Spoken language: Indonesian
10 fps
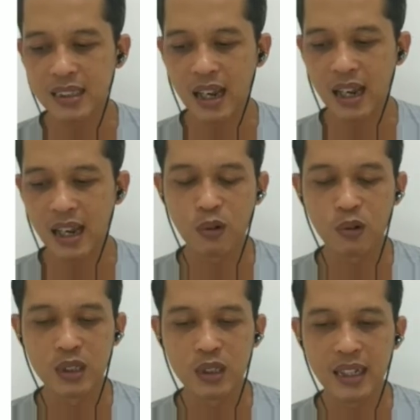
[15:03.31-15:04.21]
cara
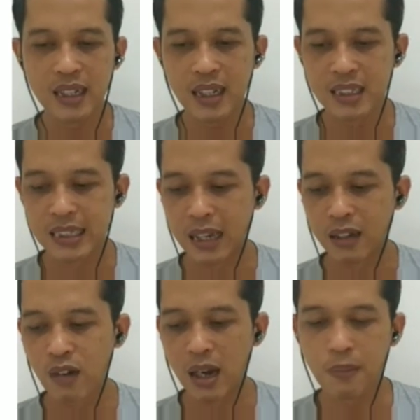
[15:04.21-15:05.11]
pengujiannya dan
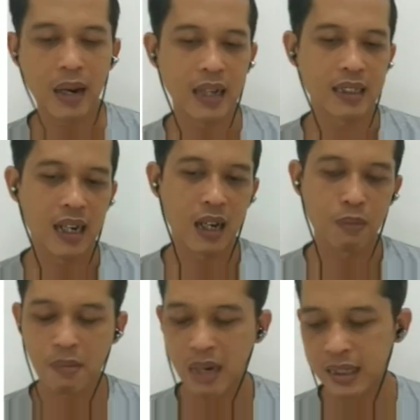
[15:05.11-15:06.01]
jadwal pelaksanaan
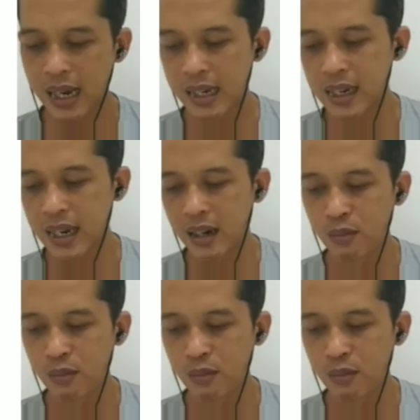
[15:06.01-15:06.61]
pemasangannya.